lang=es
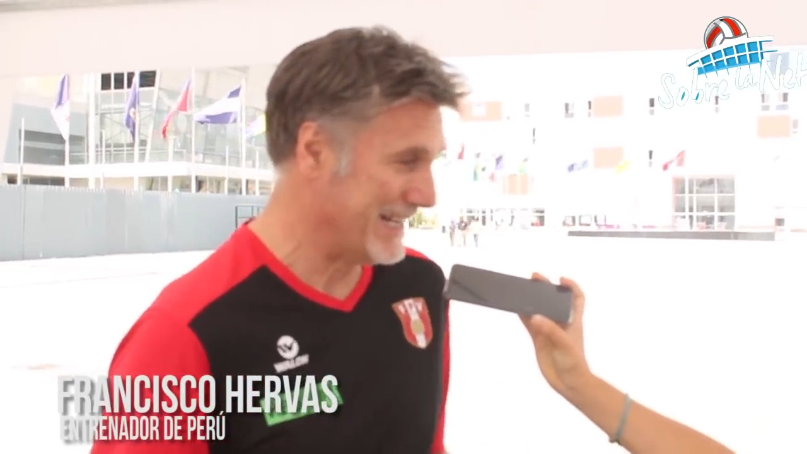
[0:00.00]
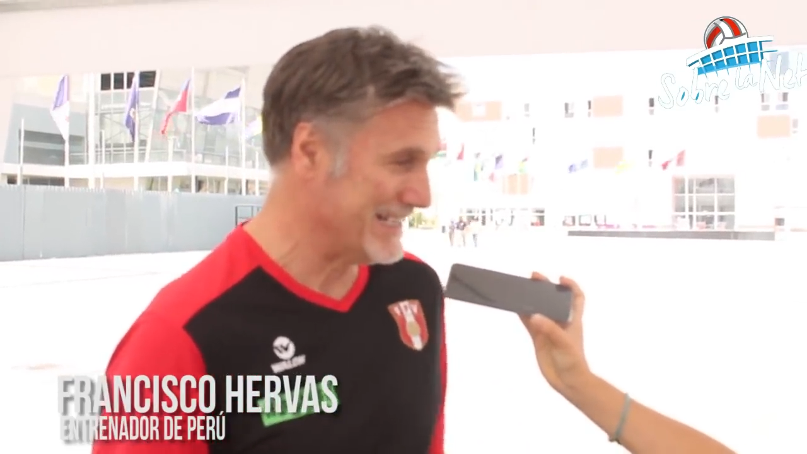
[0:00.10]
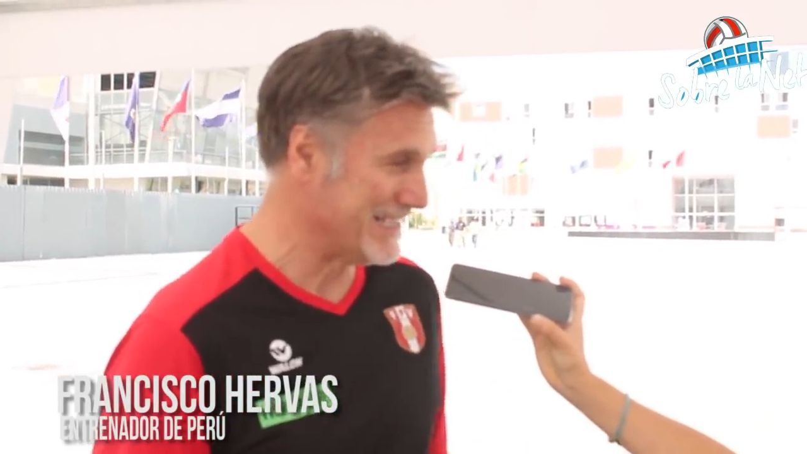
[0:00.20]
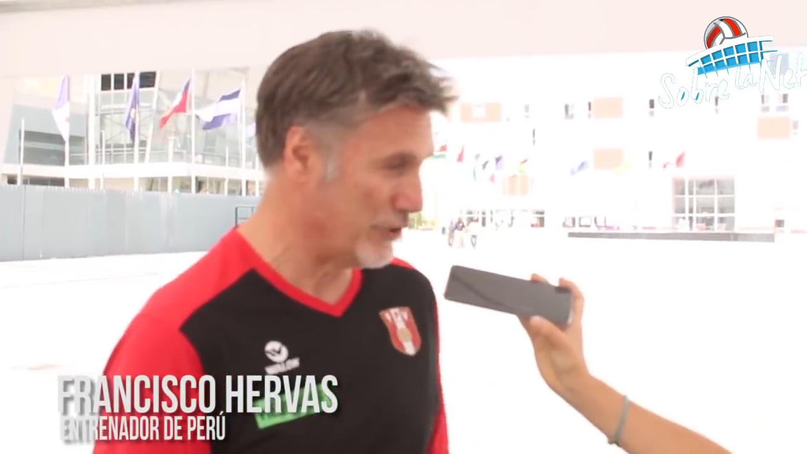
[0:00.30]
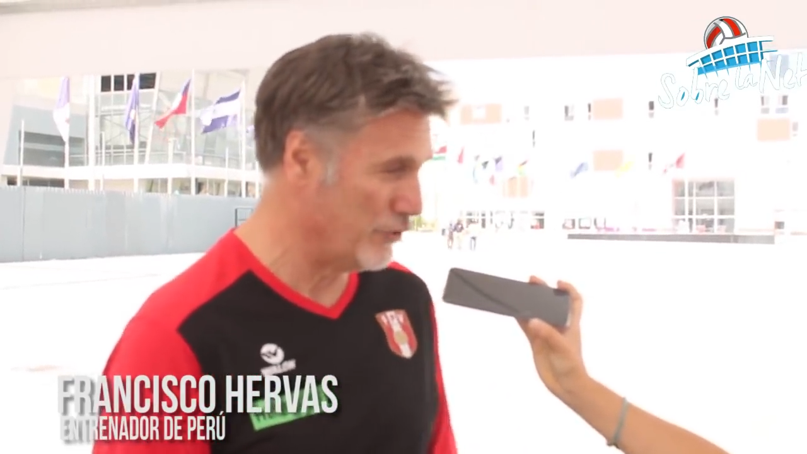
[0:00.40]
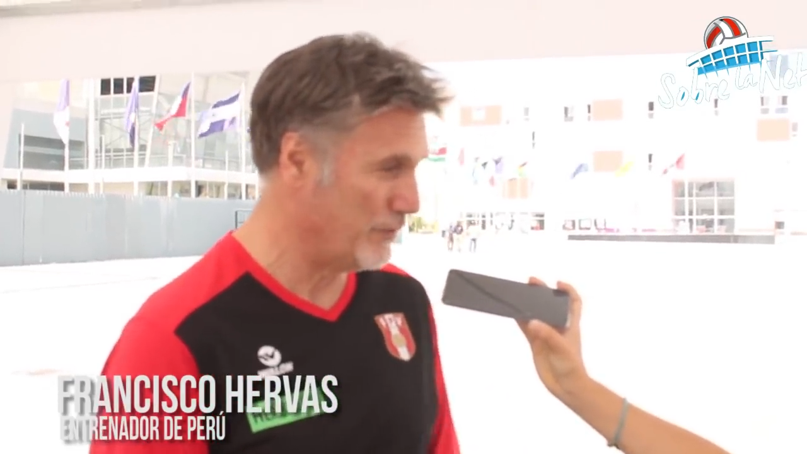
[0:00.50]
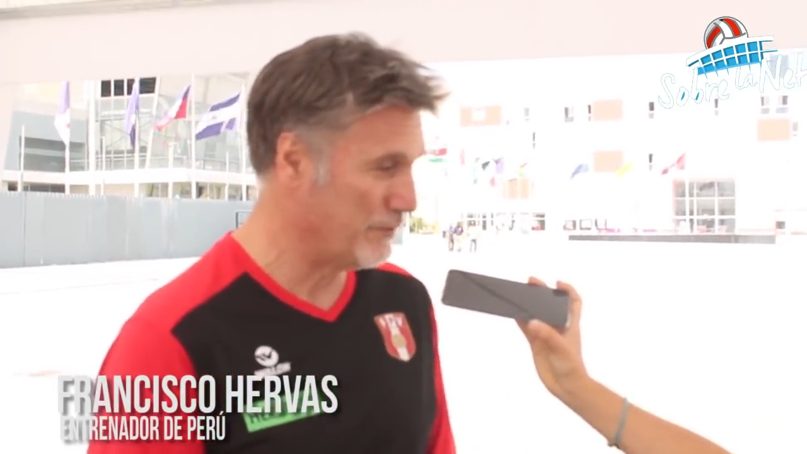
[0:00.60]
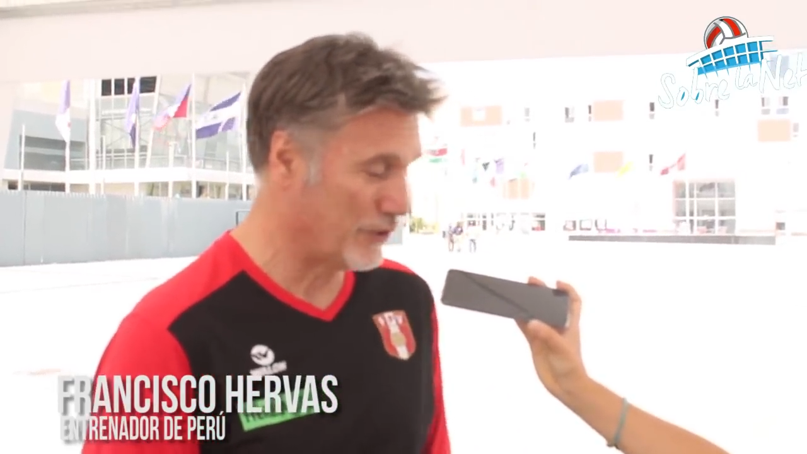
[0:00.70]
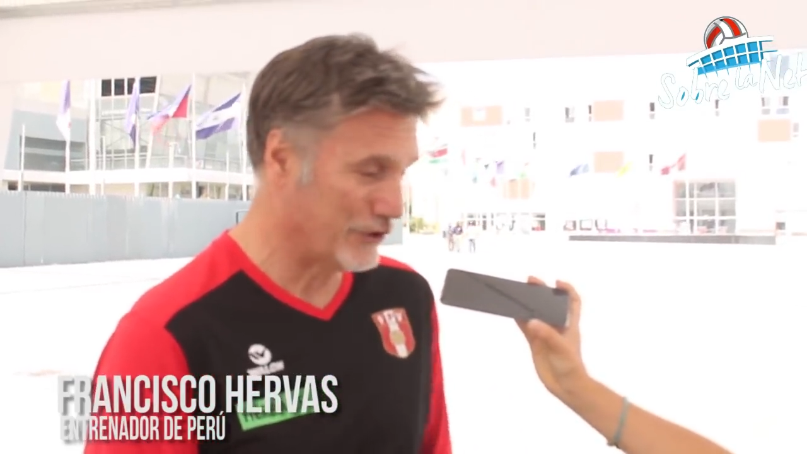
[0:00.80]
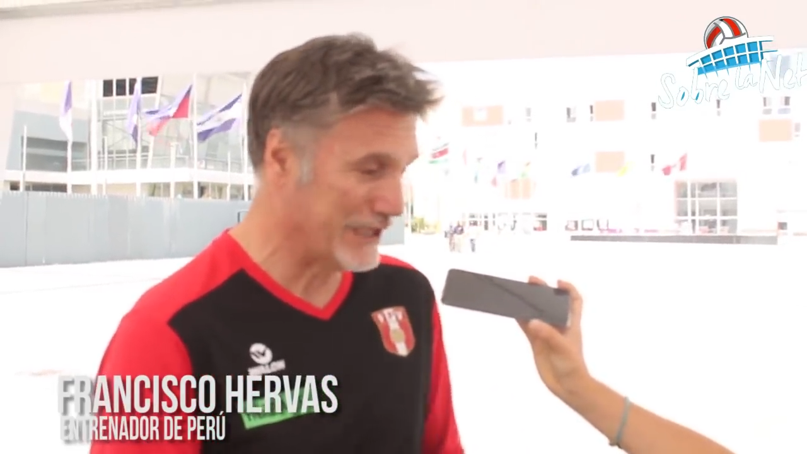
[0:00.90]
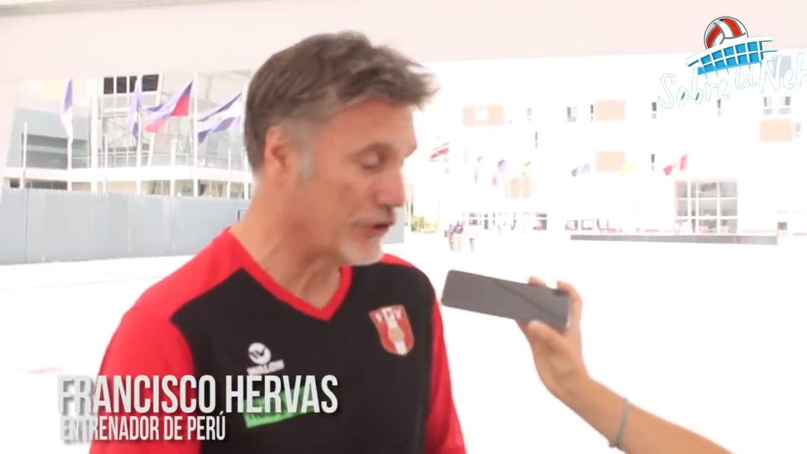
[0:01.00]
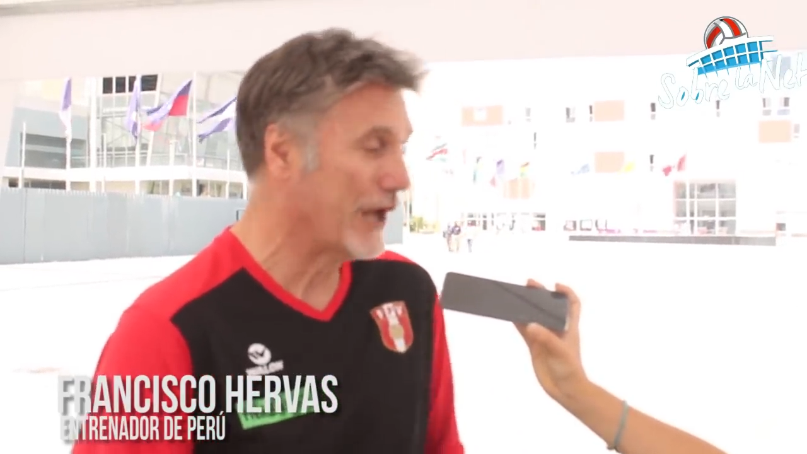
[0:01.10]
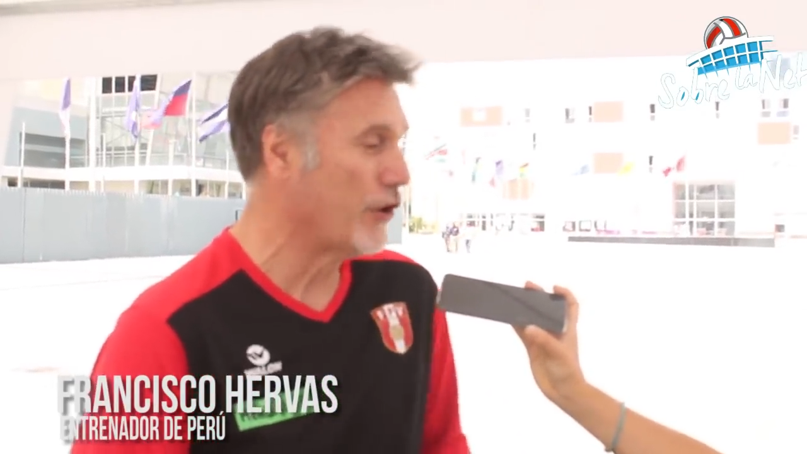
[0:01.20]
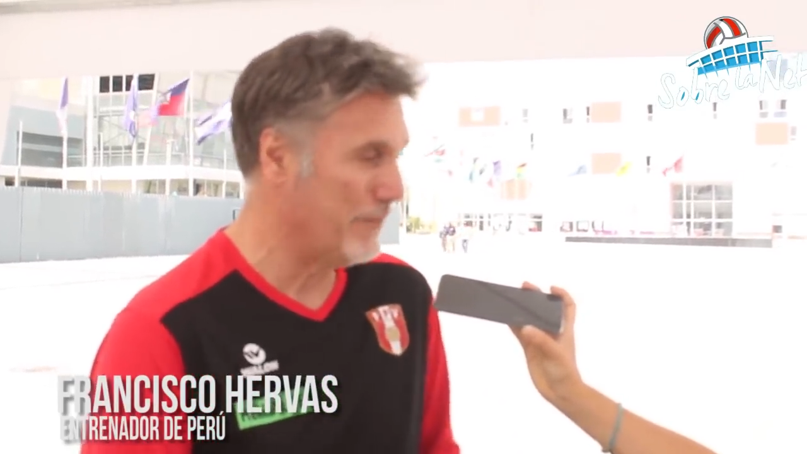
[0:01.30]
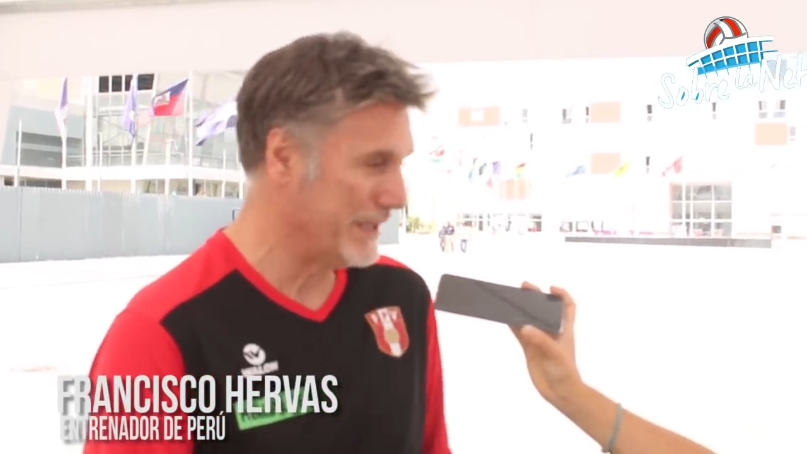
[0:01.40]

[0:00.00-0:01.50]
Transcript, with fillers: están en este grupo y por lo tanto